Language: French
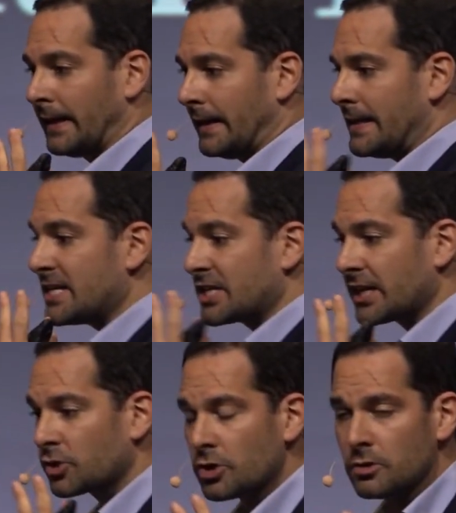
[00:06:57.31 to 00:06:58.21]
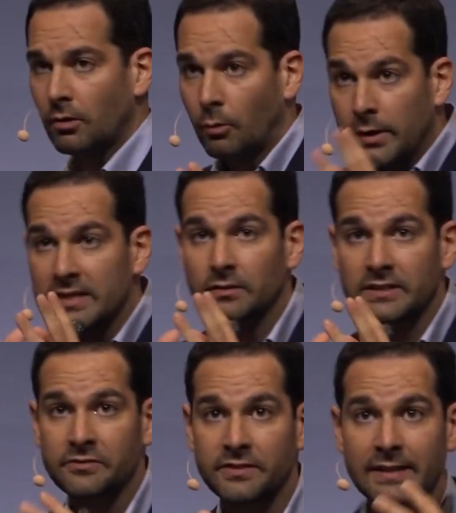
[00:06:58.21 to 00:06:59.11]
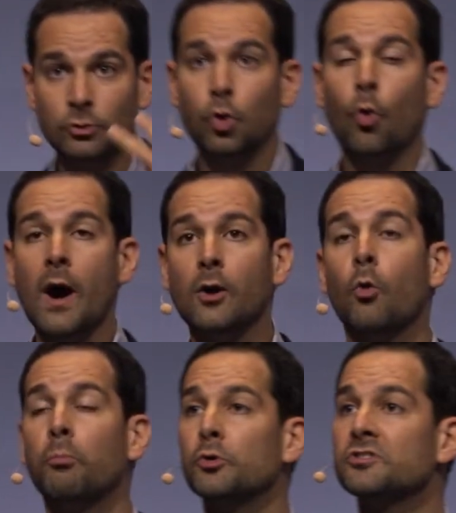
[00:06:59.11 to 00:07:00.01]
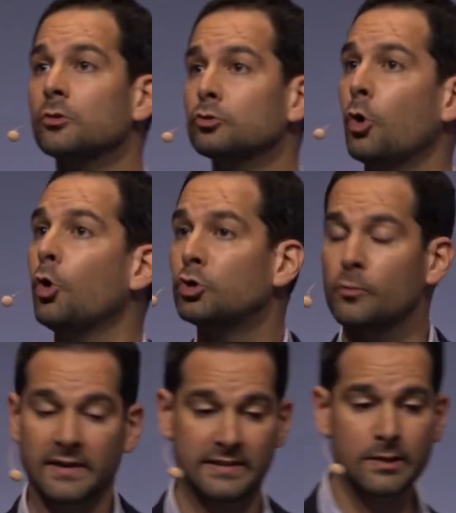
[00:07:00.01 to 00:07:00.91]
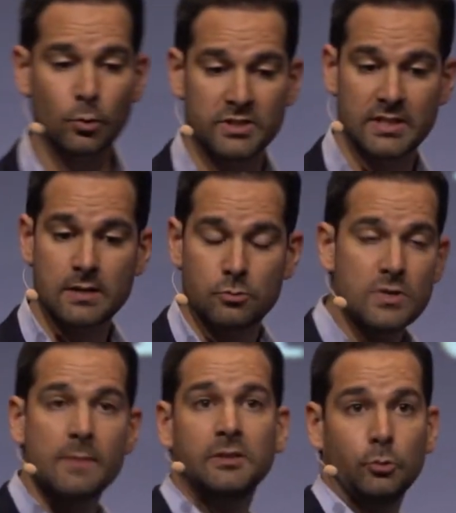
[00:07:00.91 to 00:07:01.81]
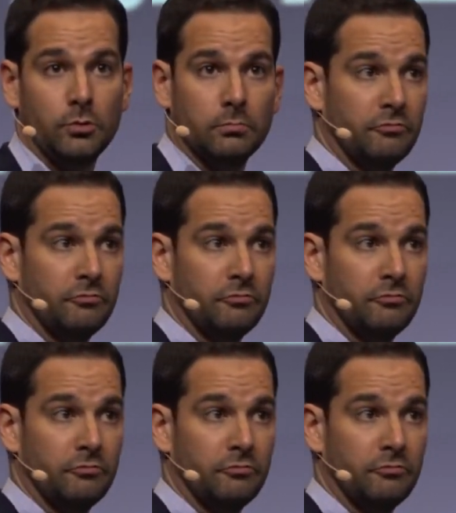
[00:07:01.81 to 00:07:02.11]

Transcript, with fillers: les chercheurs ont identifié trois composantes automatiques au sein d'une habitude.